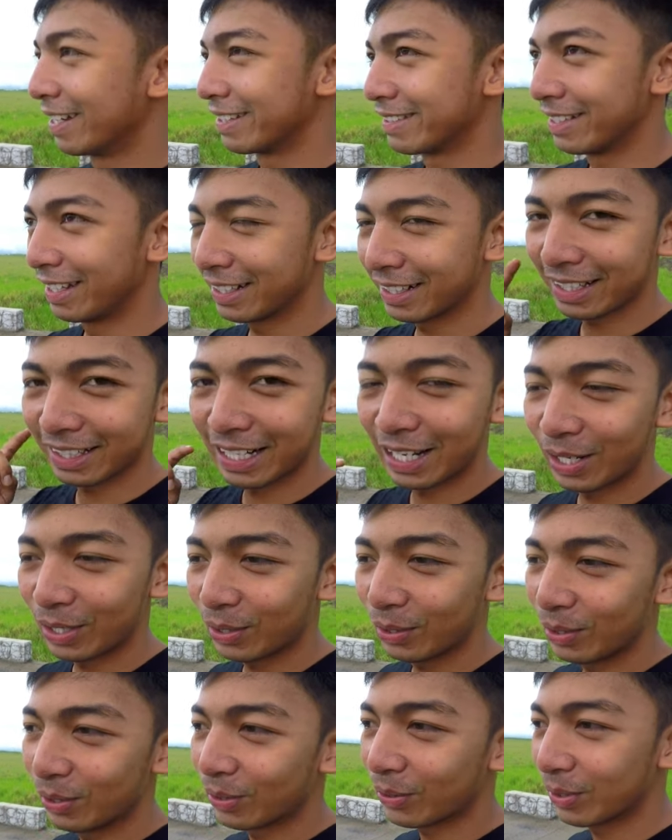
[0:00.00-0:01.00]
Diyan ka
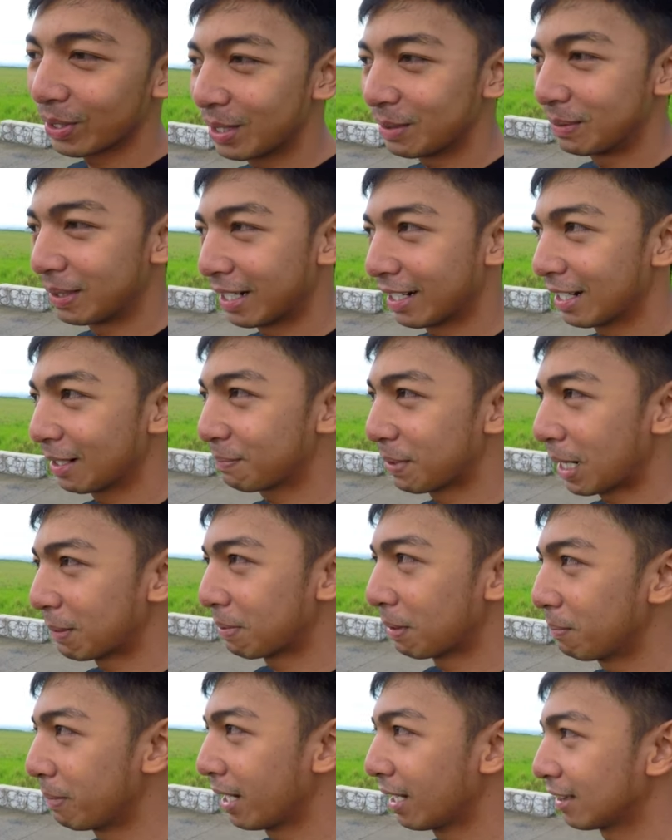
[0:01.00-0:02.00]
naloloko ng mga
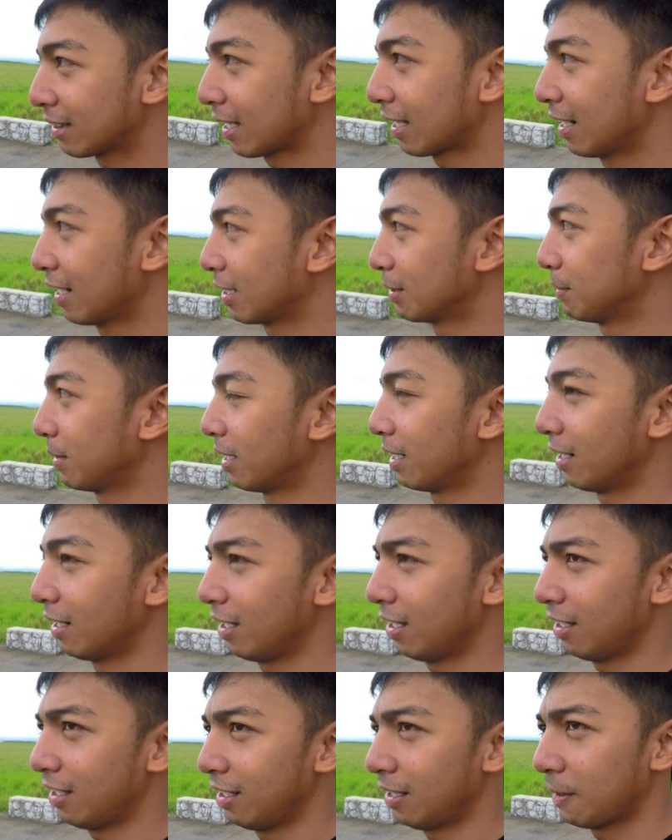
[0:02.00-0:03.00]
nagpapabenta ng mga
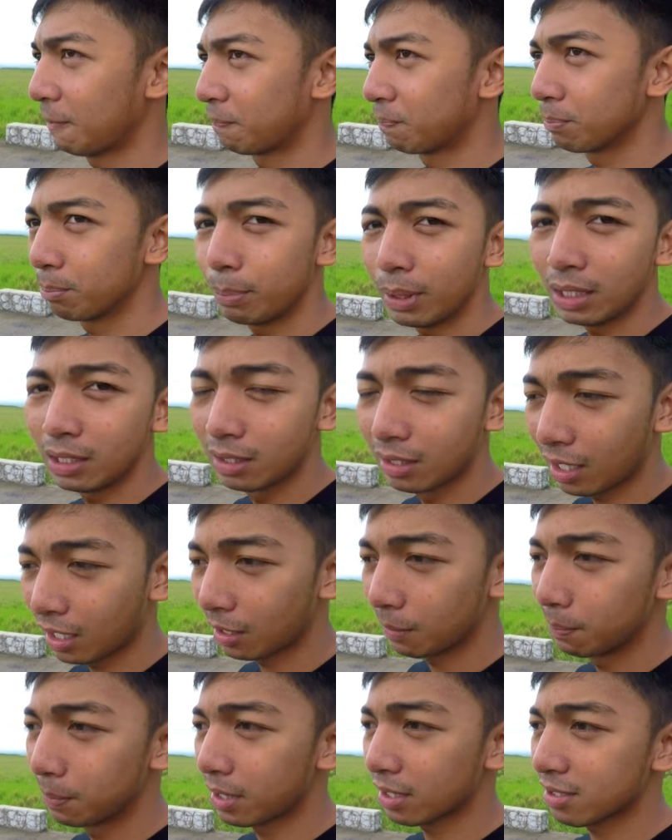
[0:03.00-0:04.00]
big
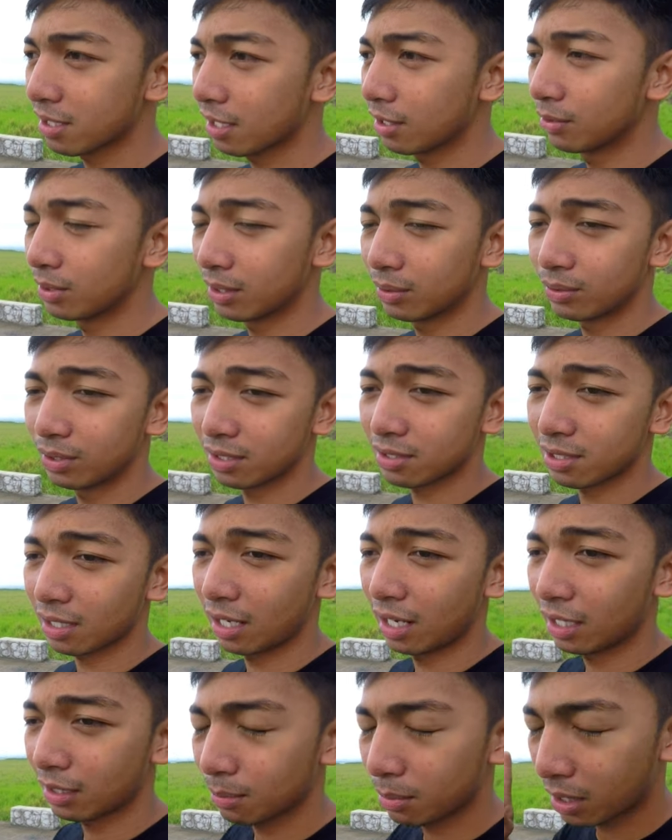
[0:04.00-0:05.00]
carb. Kasi unang-una sa
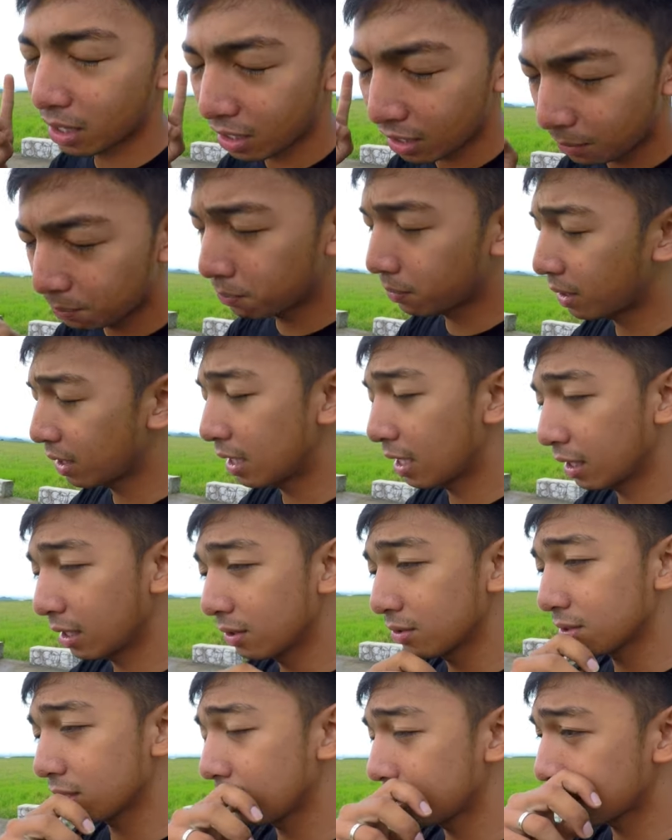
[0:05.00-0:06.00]
lahat mga kapwa,
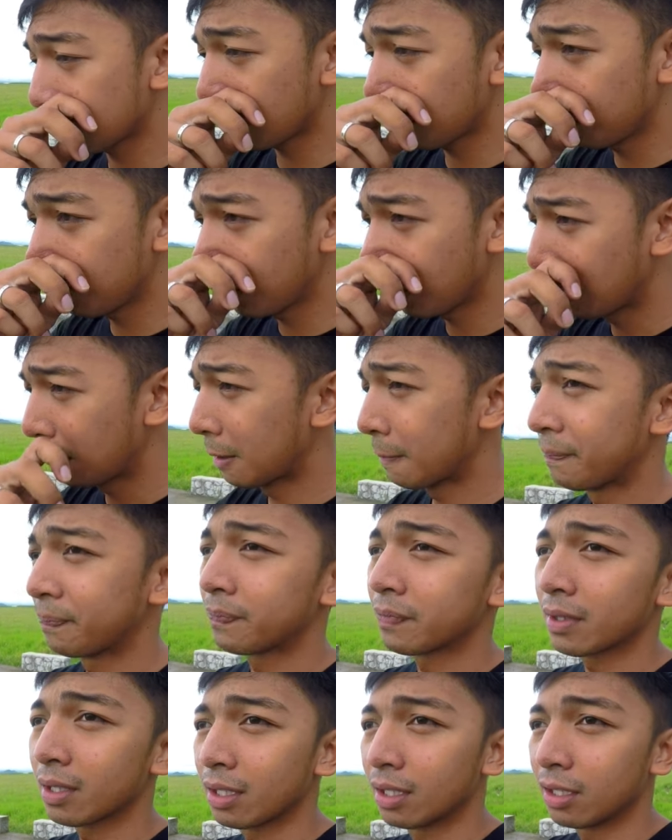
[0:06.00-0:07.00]
laging sinasabi.
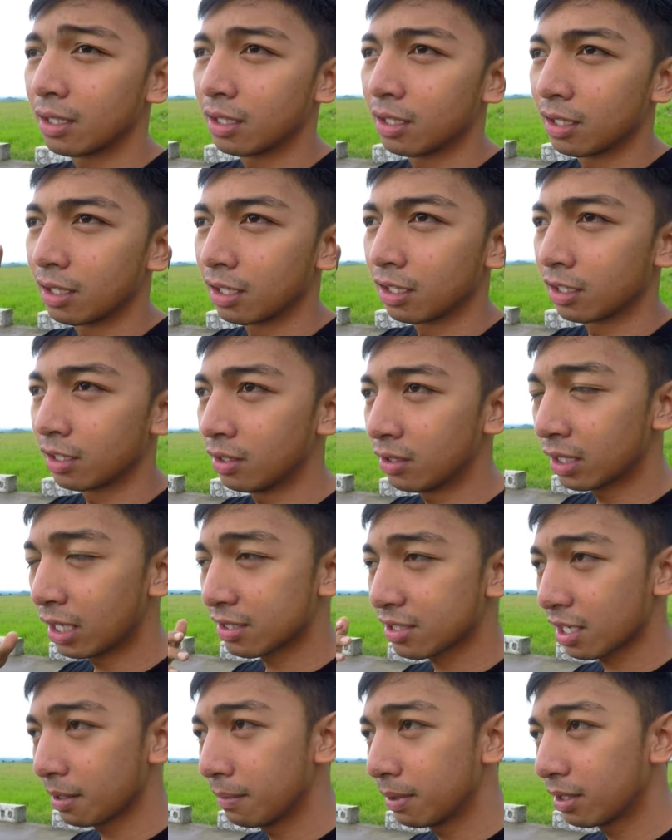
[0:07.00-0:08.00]
Yun nga
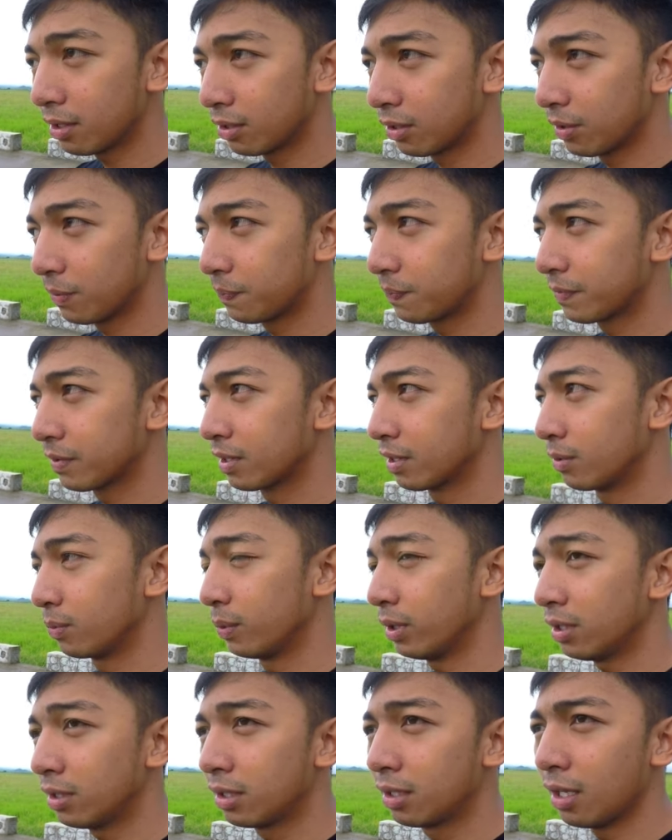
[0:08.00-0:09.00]
sabi ko,
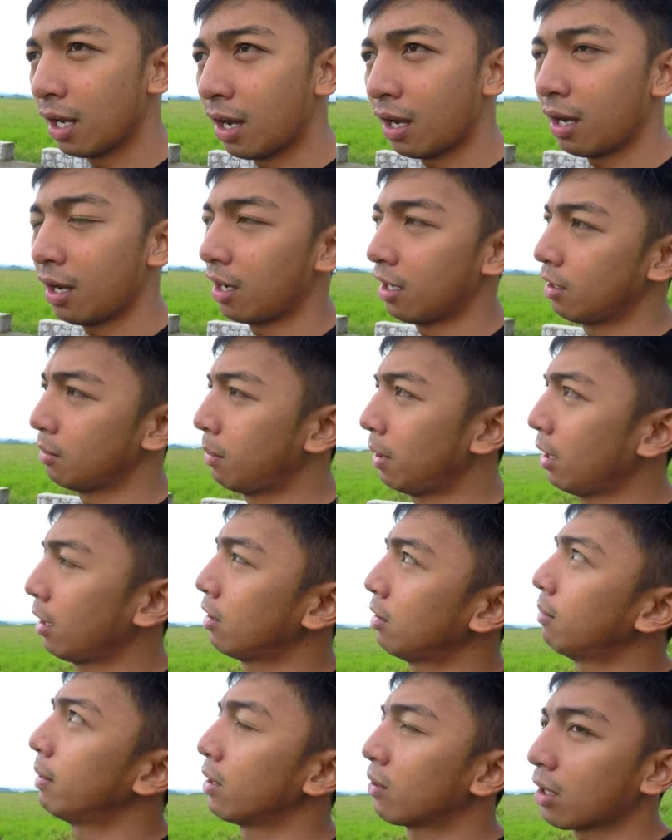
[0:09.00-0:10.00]
with uh, ano ba
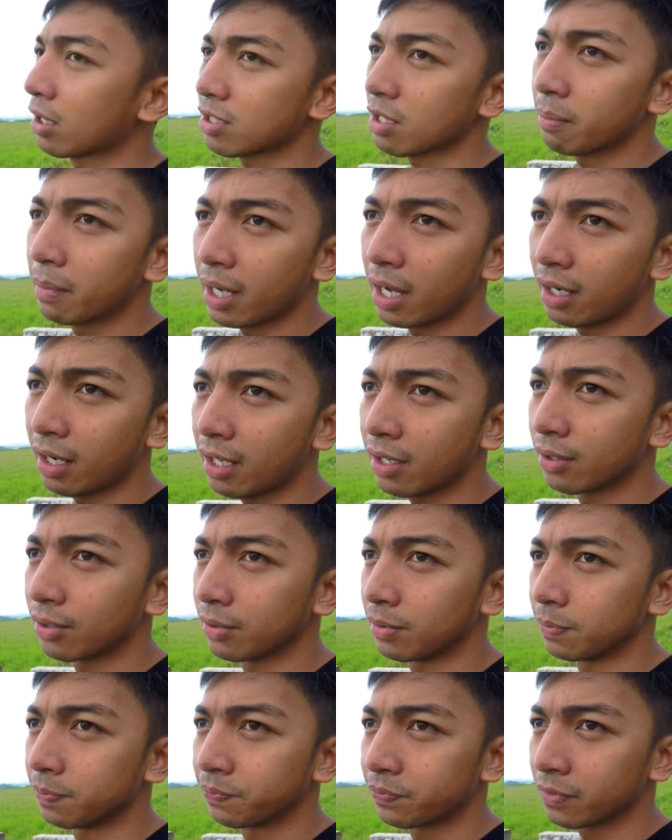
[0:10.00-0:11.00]
ano ba yung kasabihan na
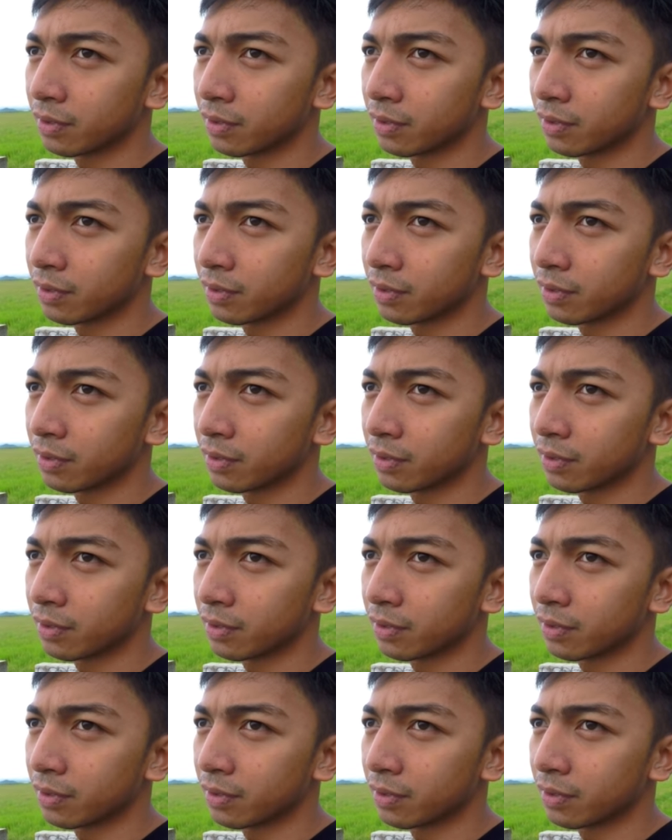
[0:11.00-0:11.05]
yon